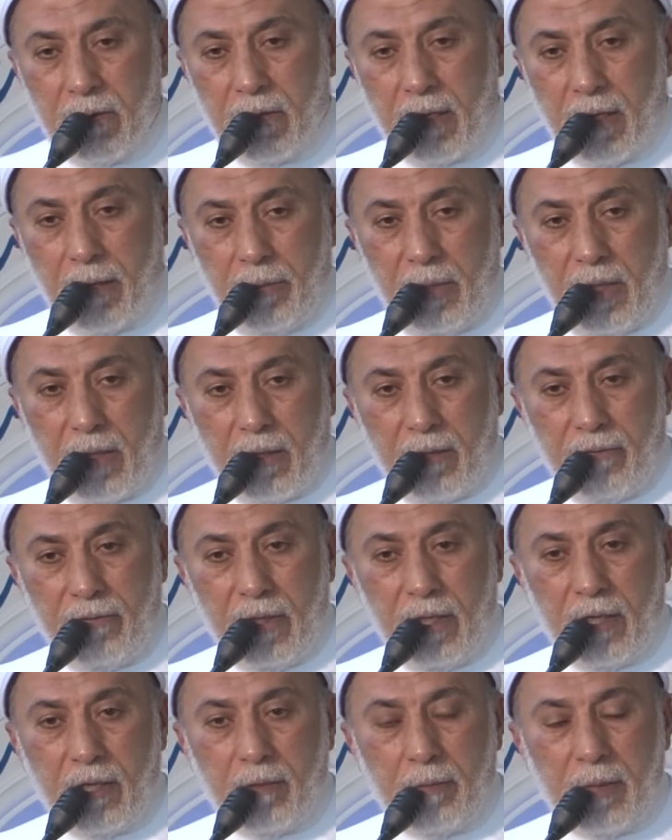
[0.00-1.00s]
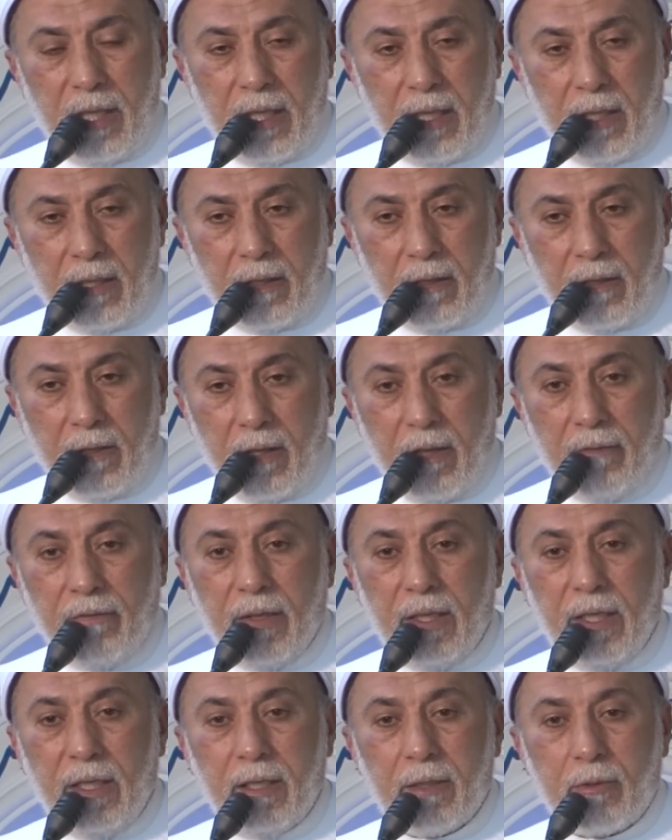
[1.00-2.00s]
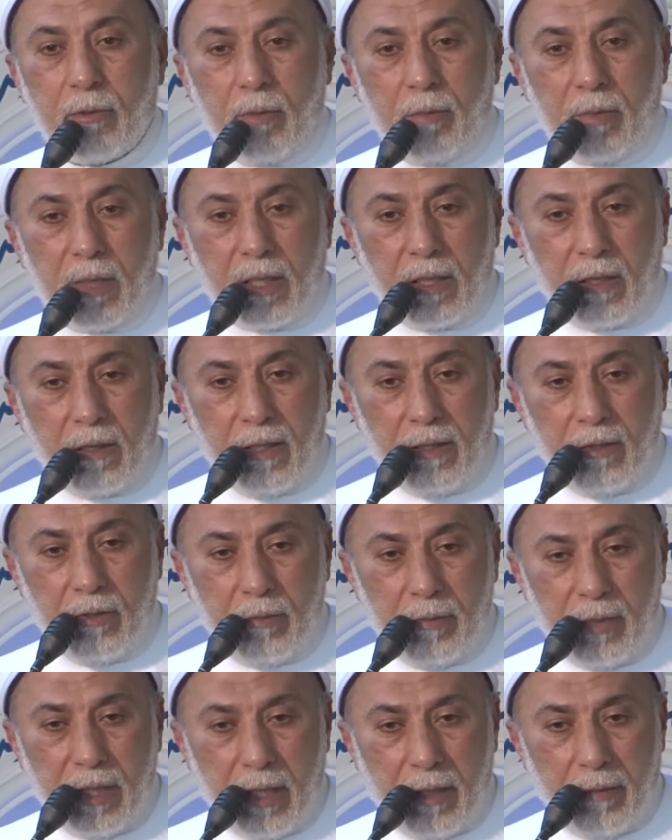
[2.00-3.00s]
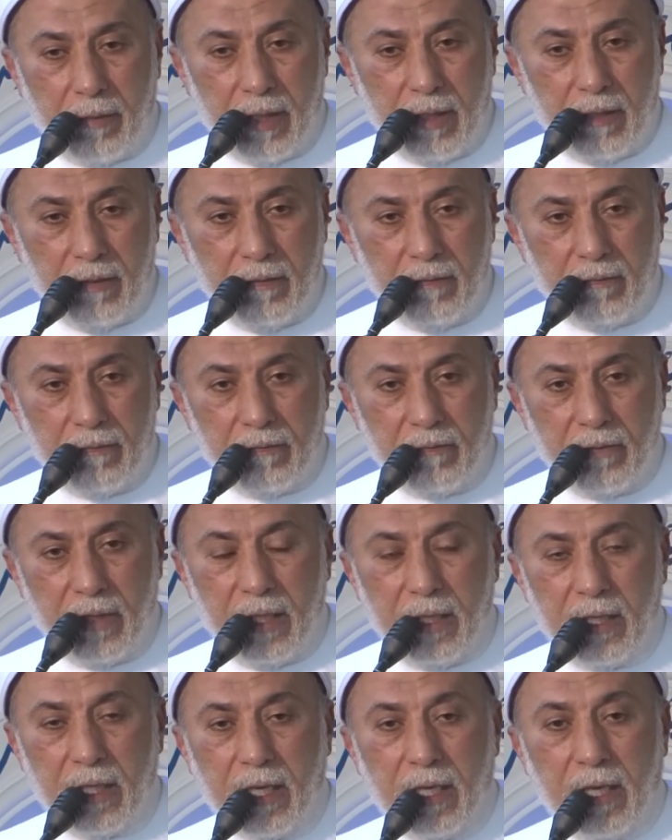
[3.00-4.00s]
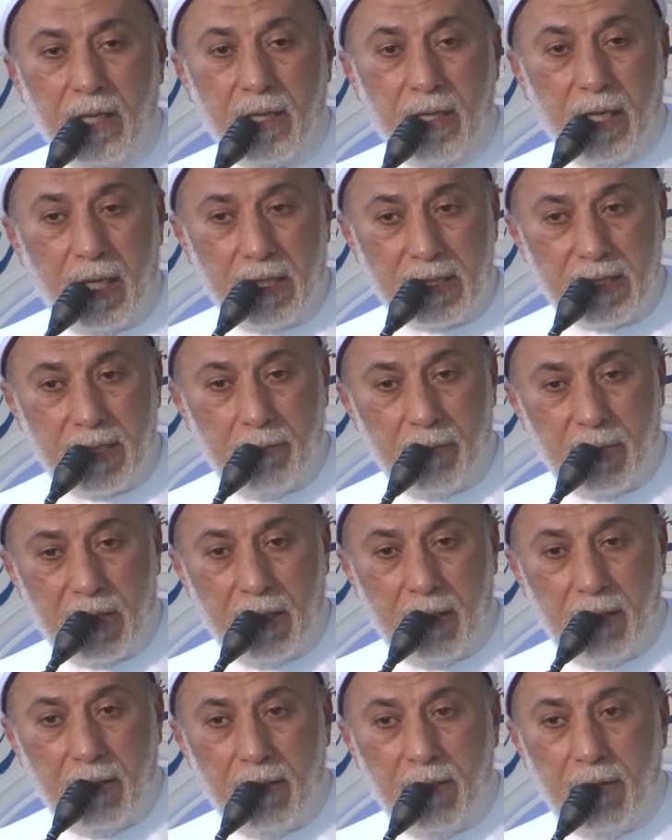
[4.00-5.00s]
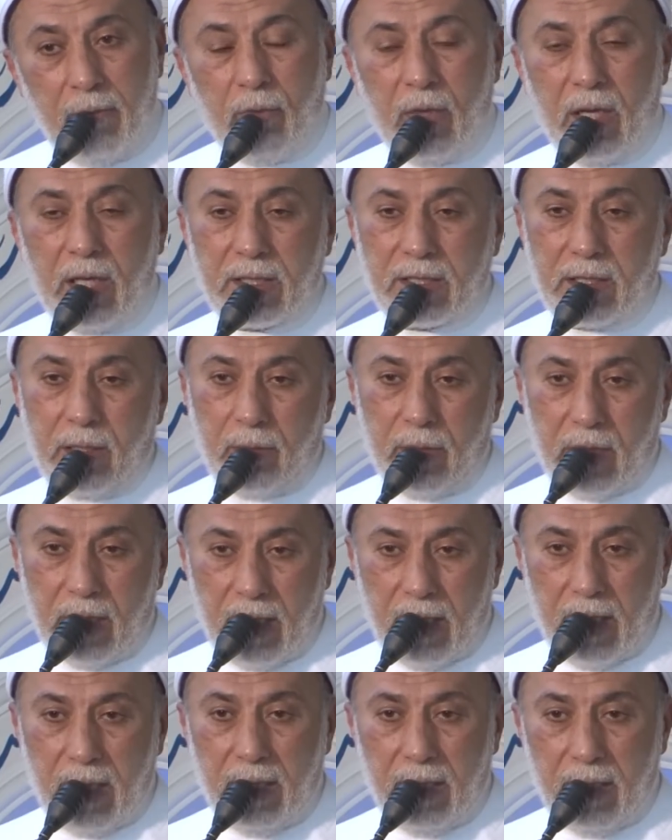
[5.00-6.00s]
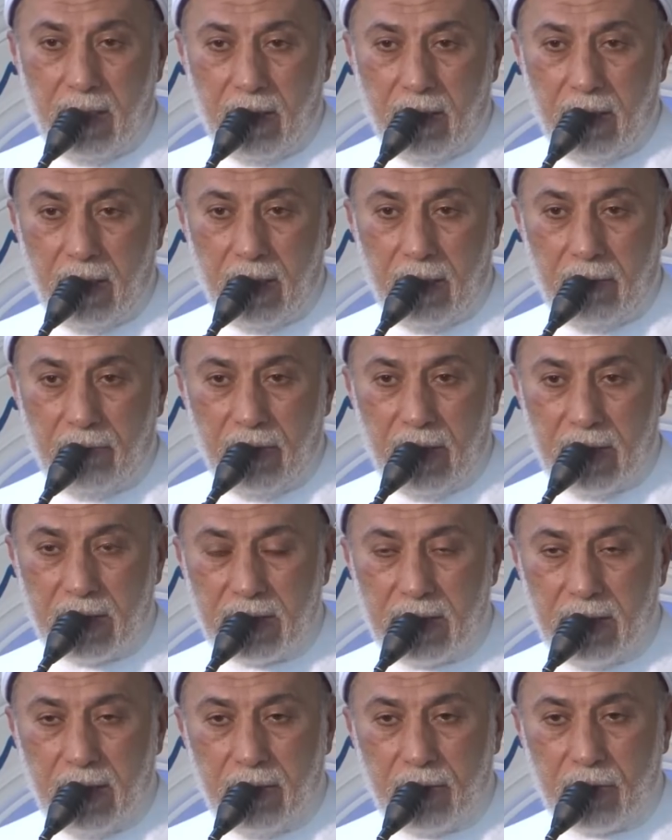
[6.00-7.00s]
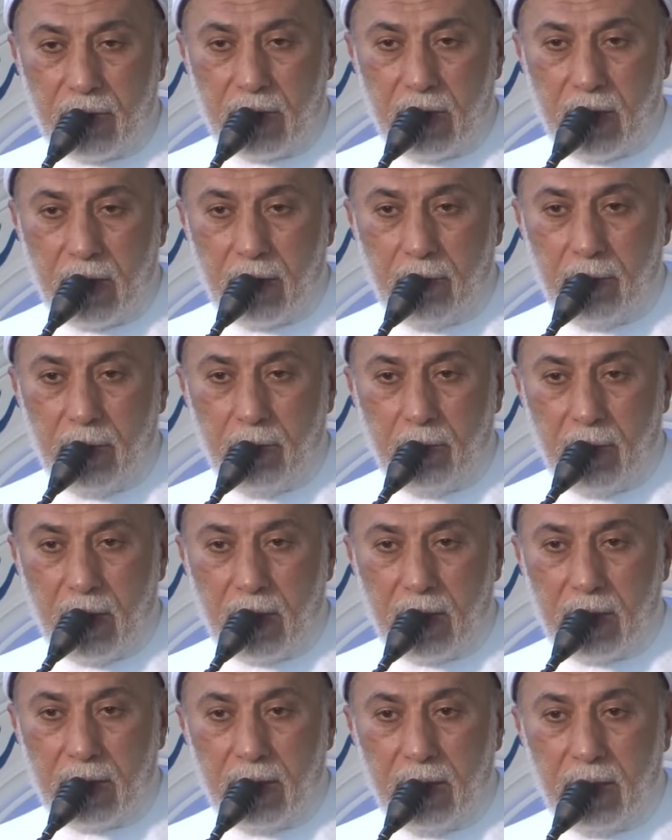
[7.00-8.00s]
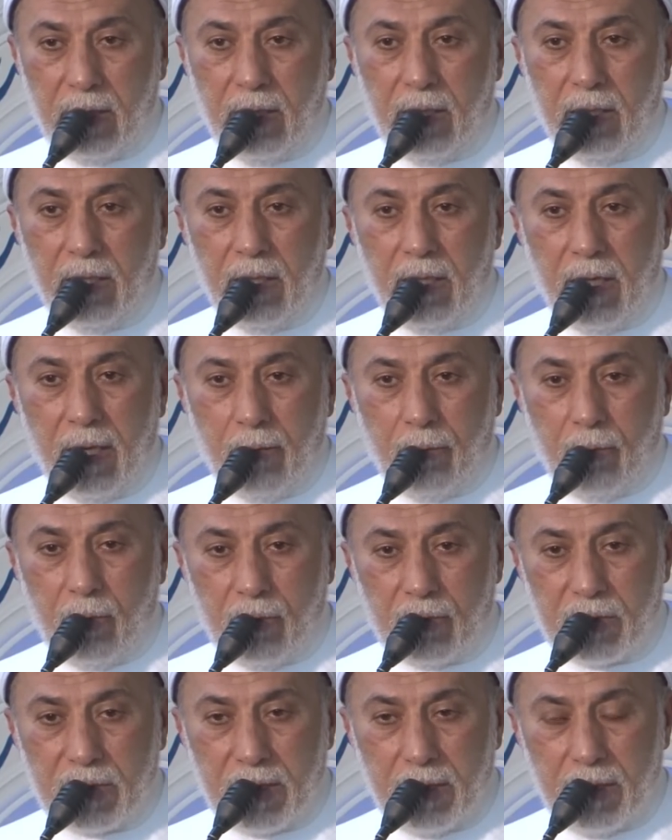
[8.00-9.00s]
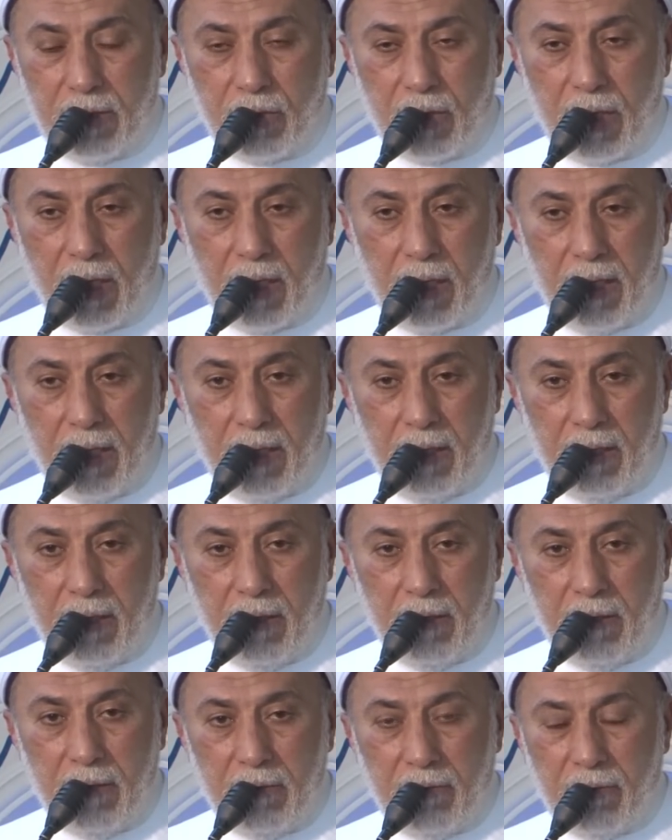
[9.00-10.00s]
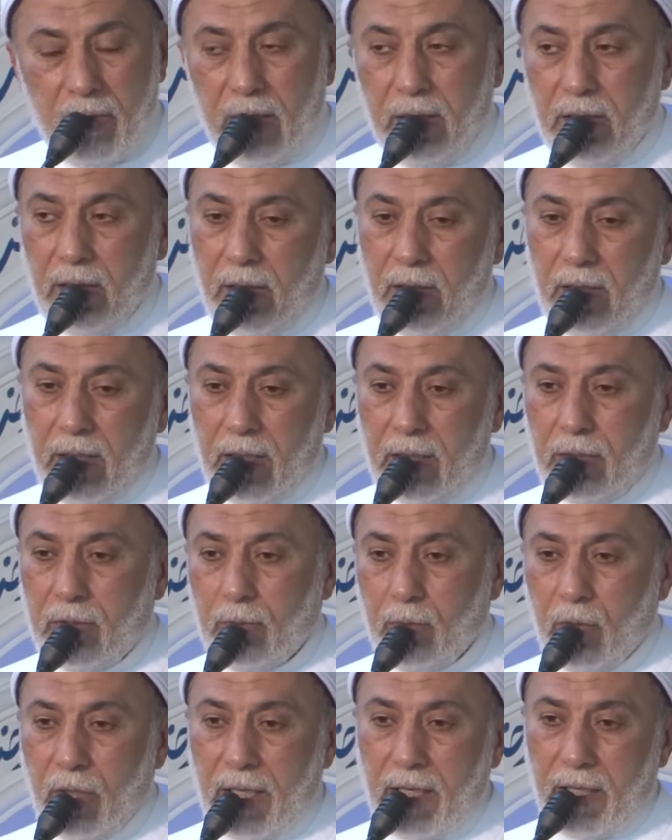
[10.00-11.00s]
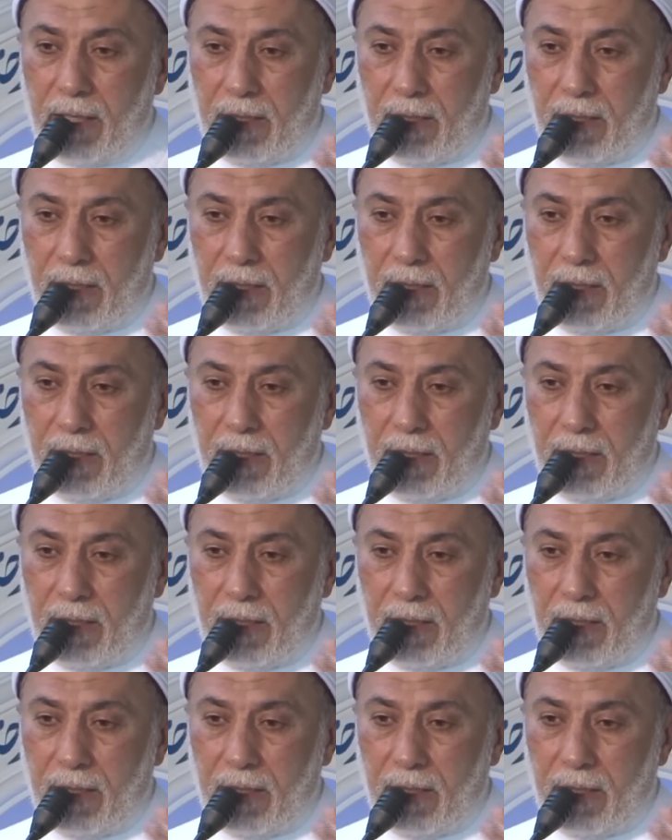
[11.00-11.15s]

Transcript: كبيرة في الإقبال على الله فنية المرء خير من عمله فإنك إذا عزمت وأصابك أي خلل في أثناء الشهر من مرض أو عذر انشغال فإن الله يكتب لك